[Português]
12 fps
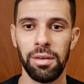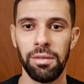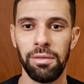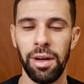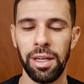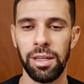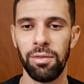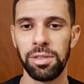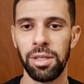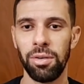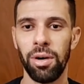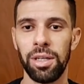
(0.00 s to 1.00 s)
vai que
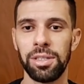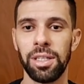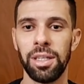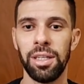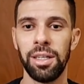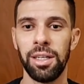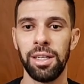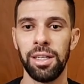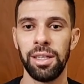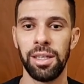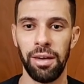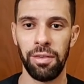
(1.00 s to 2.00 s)
você gosta aí
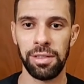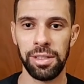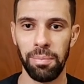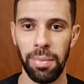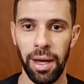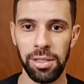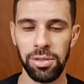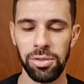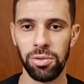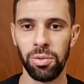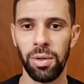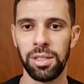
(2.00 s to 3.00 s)
e quer fazer parte
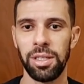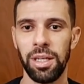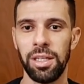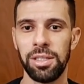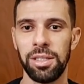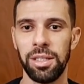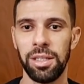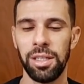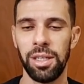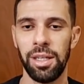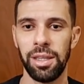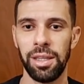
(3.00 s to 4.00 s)
junto com a gente
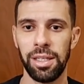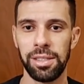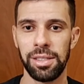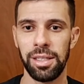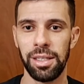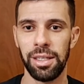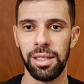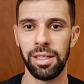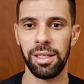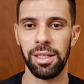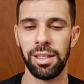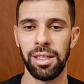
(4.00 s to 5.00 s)
dessa,
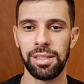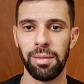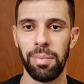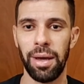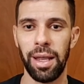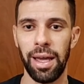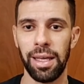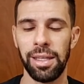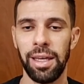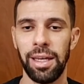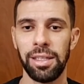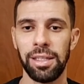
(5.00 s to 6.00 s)
dessa parada,
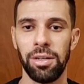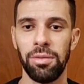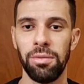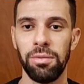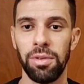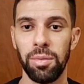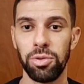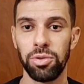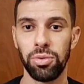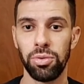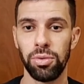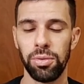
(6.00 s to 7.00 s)
né? Então, vamos
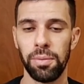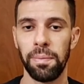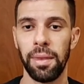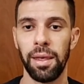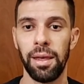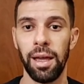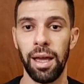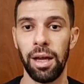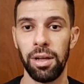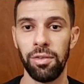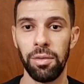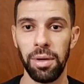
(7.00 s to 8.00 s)
junto.
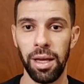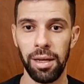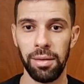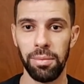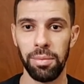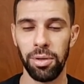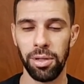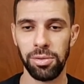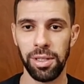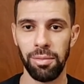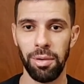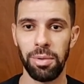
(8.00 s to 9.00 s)
Agora vamos lá para o nosso
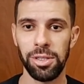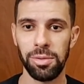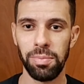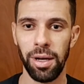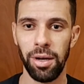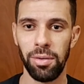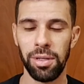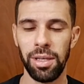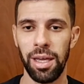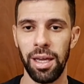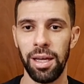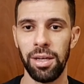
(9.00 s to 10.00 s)
tema principal, que
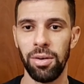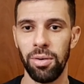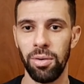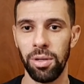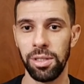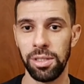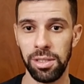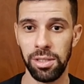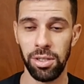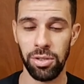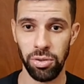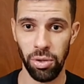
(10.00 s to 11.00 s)
é onde
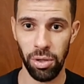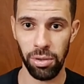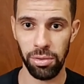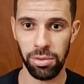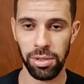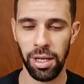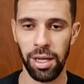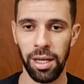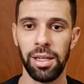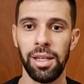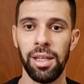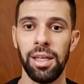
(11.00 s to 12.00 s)
assistir jogos, tá?
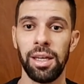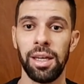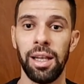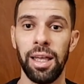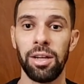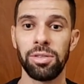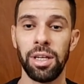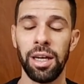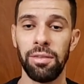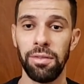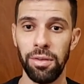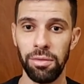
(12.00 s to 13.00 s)
Galera, eu já
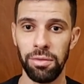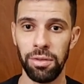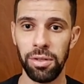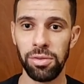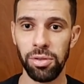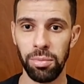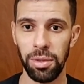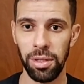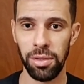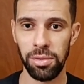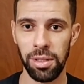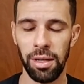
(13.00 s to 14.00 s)
gravei um vídeo sobre
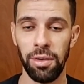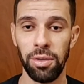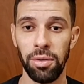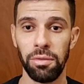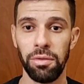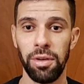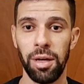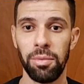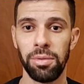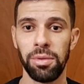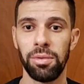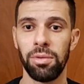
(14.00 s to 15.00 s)
isso, gravei em novembro,
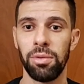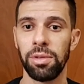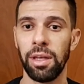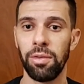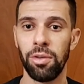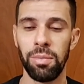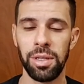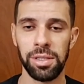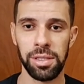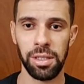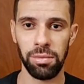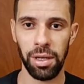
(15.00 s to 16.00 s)
não, quando eu estava
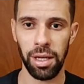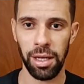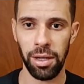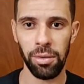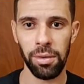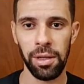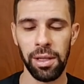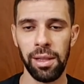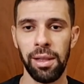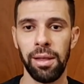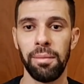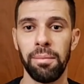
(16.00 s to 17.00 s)
começando o canal,
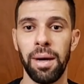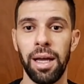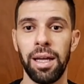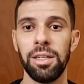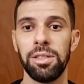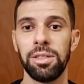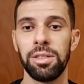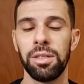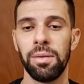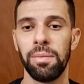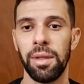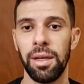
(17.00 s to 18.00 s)
mas
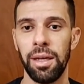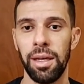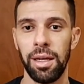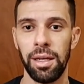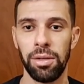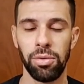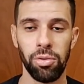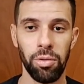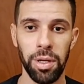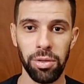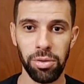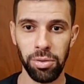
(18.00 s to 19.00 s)
é, eu tô com
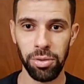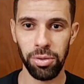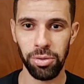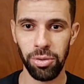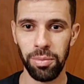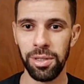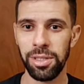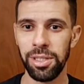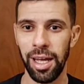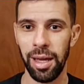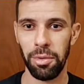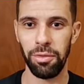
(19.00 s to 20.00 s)
medo do YouTube
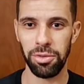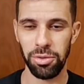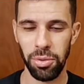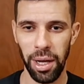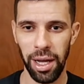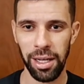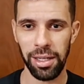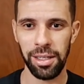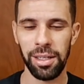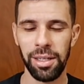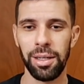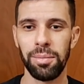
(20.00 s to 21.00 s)
tirar meu vídeo do ar,
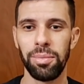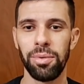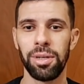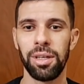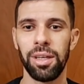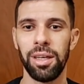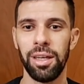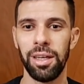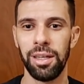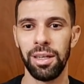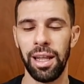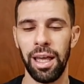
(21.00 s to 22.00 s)

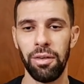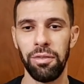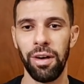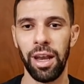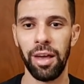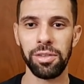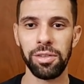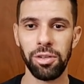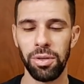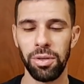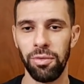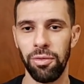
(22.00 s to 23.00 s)
porque lá eu falava
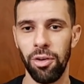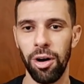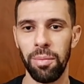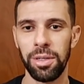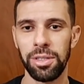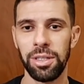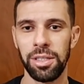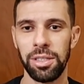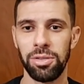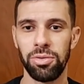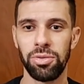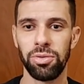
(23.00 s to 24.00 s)
sobre formas de
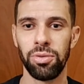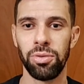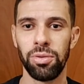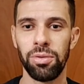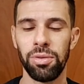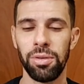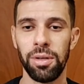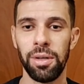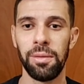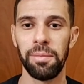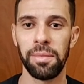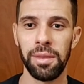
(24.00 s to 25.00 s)
assistir o jogo
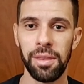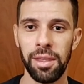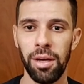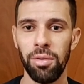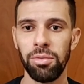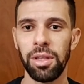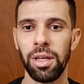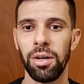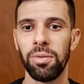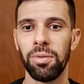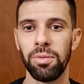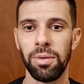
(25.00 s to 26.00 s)
não
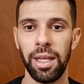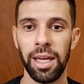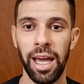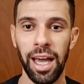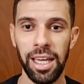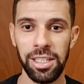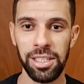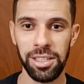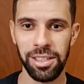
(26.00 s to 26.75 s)
tão legais,